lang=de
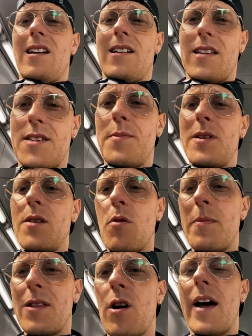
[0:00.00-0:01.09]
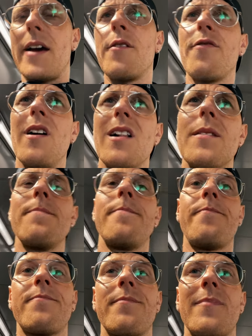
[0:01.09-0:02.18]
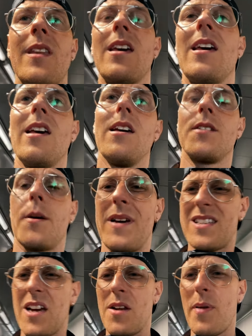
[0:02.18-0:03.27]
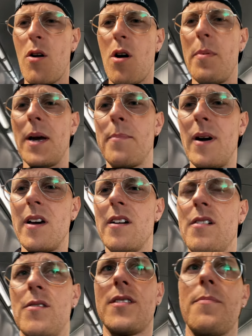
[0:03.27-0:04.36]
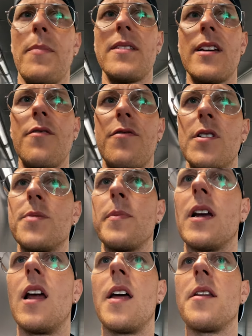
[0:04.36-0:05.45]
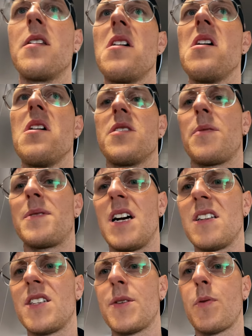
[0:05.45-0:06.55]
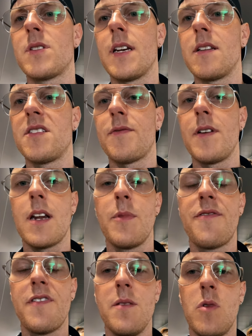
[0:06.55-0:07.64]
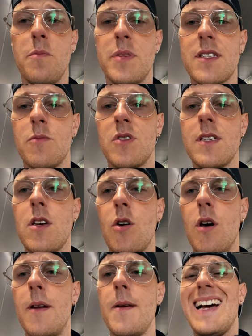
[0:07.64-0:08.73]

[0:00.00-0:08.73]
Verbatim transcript: Da ist mir in dem Moment noch eingefallen, ich habe ja jetzt keine Powerbank bei und habe mein Telefon nicht mehr geladen. Ich habe jetzt 80 Prozent. Ich werde damit filmen und ein bisschen Musik hören.